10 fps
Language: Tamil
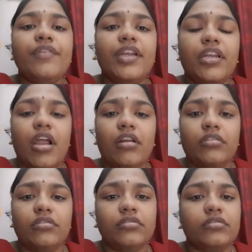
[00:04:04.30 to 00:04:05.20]
விட்டான்
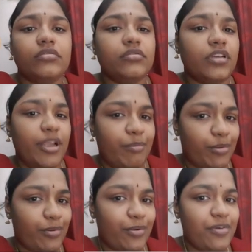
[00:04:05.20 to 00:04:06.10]

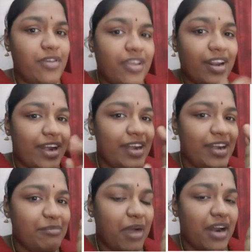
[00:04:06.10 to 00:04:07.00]
இப்போது
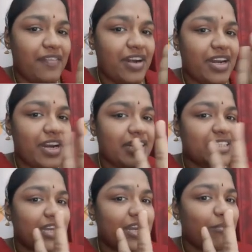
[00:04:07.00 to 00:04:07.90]
ரெண்டு மாணவர்கள்
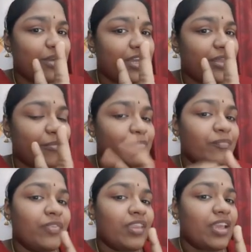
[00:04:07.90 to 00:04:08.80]
கிடைச்சிட்டாங்க நமக்கு
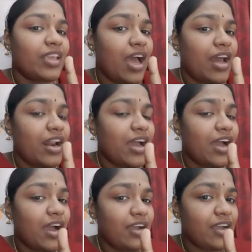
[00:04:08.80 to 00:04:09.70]

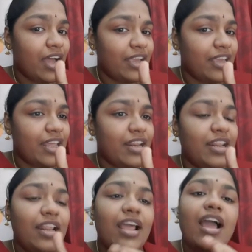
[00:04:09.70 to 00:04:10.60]
யாரெல்லாம் கயல்
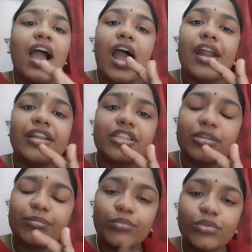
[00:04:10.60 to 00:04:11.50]

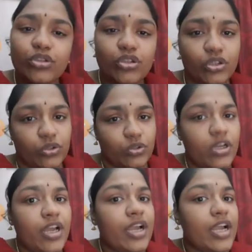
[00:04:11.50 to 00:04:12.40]
அடுத்து முத்து
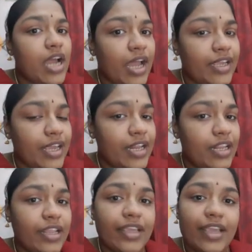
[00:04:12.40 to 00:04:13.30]
கயல்
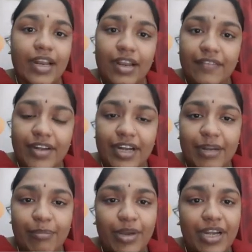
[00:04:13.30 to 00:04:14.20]
என்ன
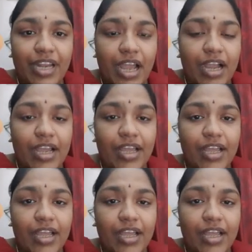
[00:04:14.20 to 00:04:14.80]
விட்டுட்டு போயிட்டாங்க